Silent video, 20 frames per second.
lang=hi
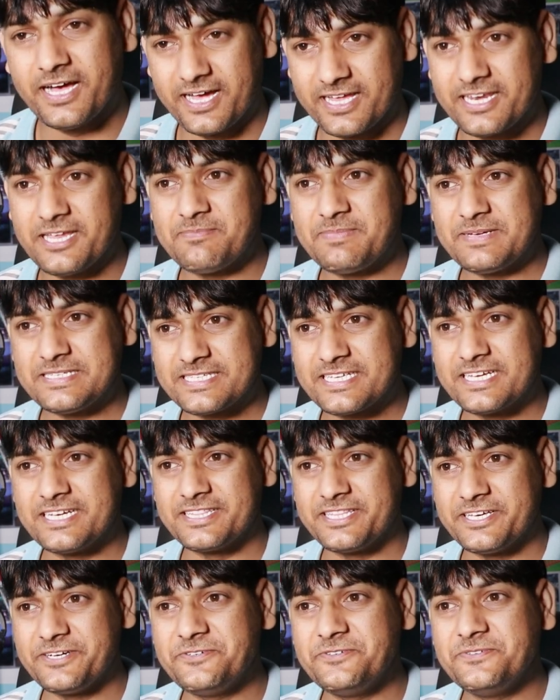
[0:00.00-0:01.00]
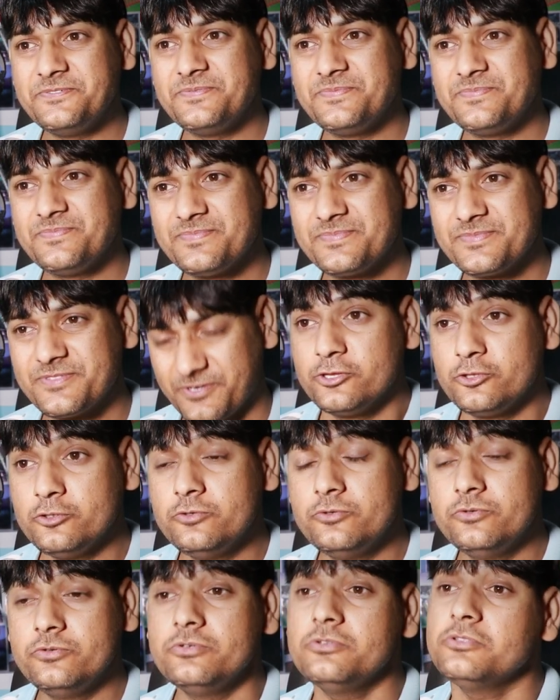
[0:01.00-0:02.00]
अगला पेश करता हूँ
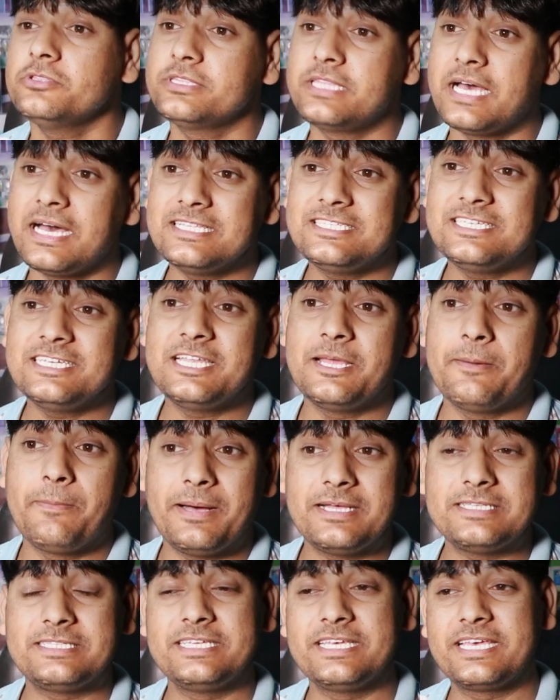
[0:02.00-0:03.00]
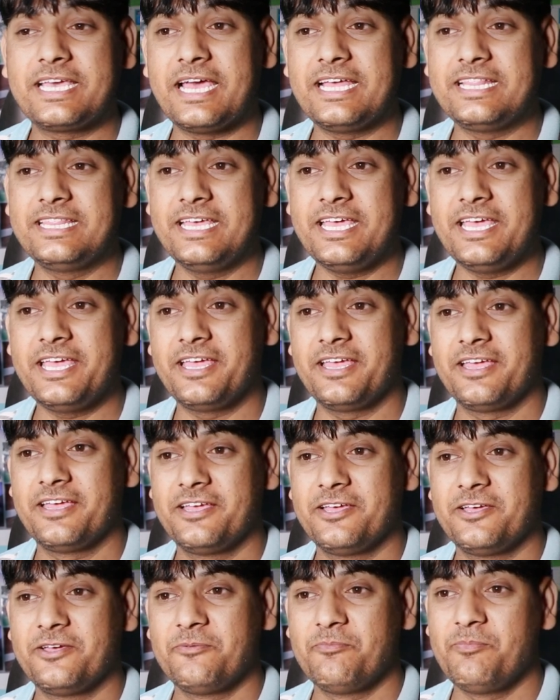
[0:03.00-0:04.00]
तू ताजे नबासी कह दे
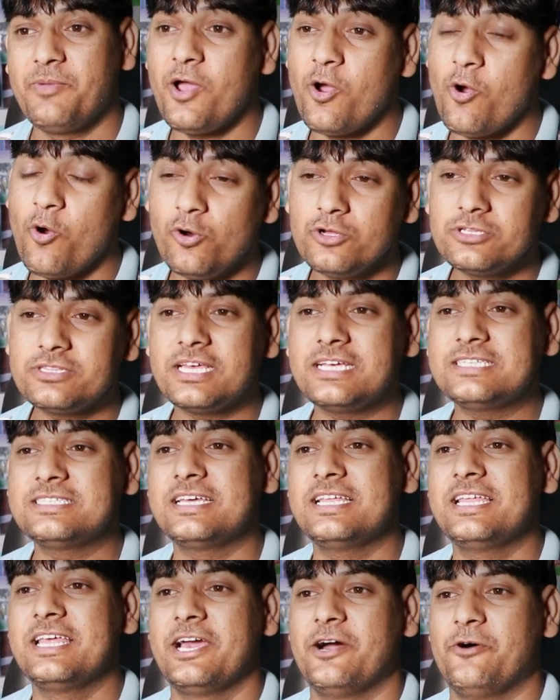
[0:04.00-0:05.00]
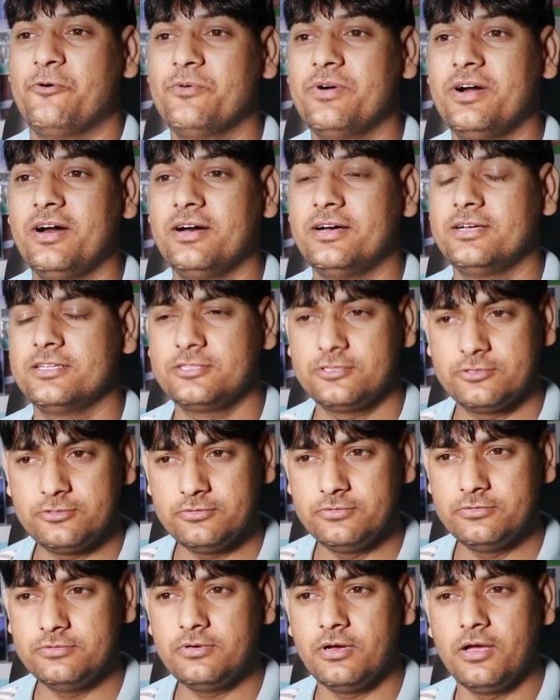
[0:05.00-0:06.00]
मैं और ताज़ा ले आऊंगा
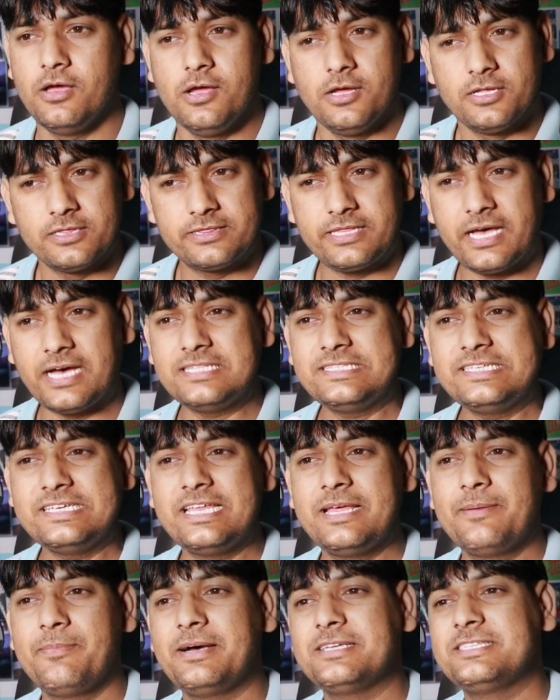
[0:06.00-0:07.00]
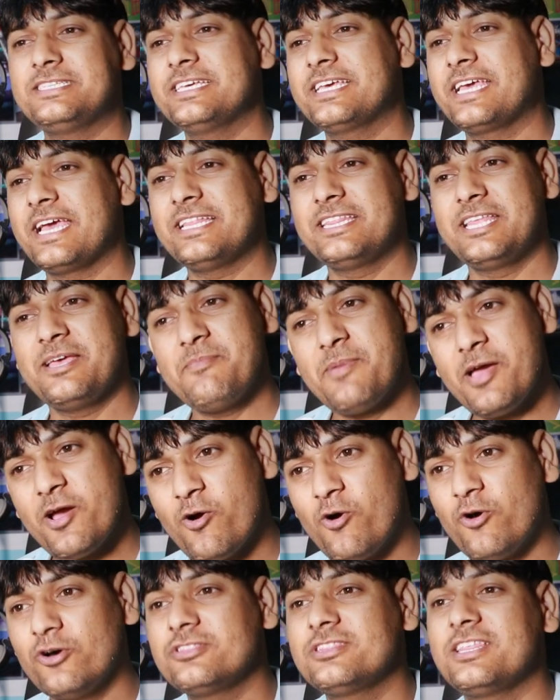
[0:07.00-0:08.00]
तू ताजे नबासी कह दे मैं
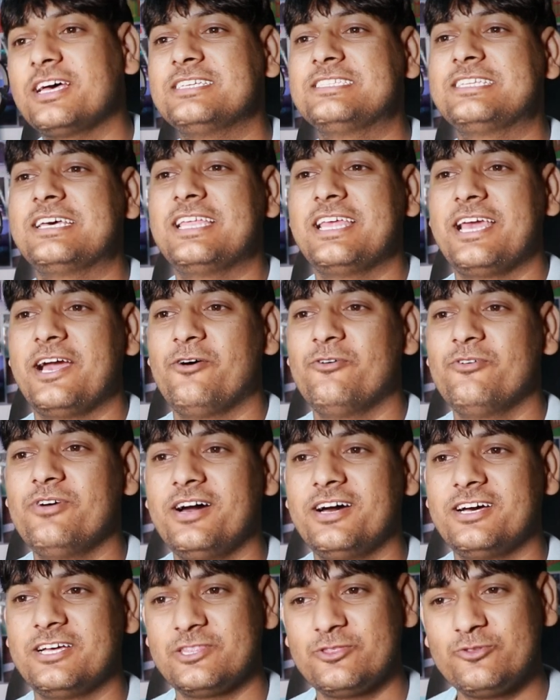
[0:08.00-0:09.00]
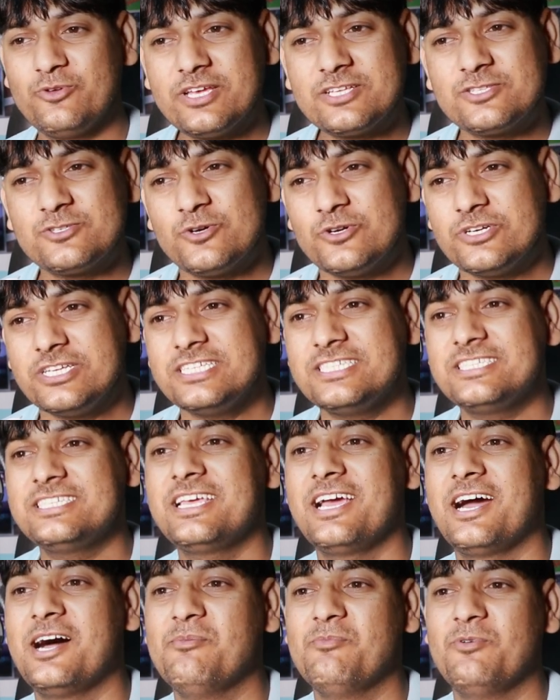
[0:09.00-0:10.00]
और ताज़ा ले आऊंगा तो एक छोटी
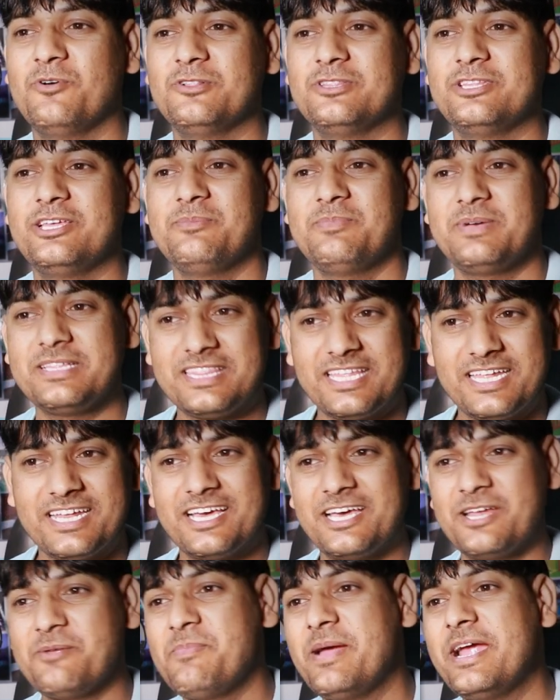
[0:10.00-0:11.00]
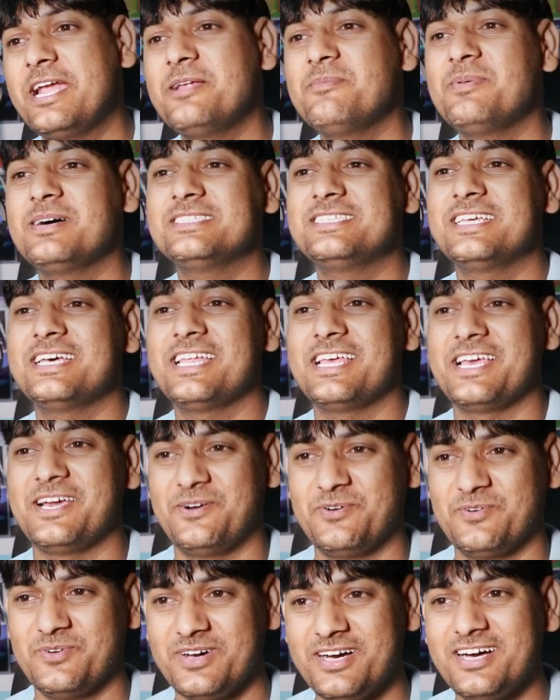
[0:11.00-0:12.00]
सी हाँ बोल दे मैं तेरे घर बैंड बाजा ले
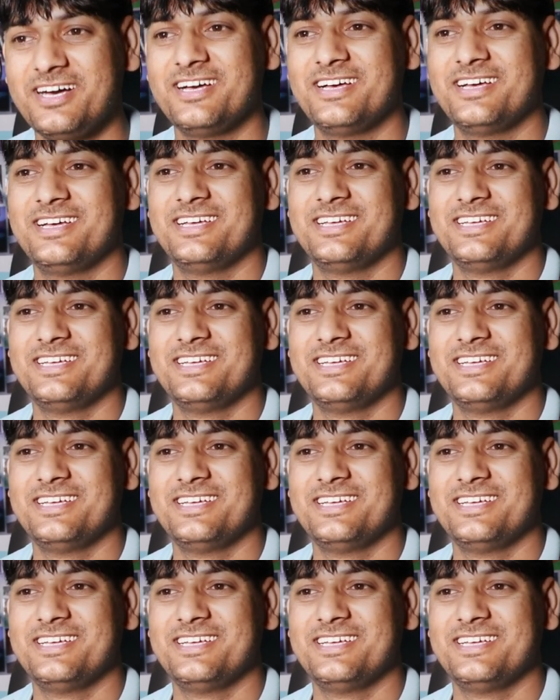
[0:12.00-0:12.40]
आऊंगा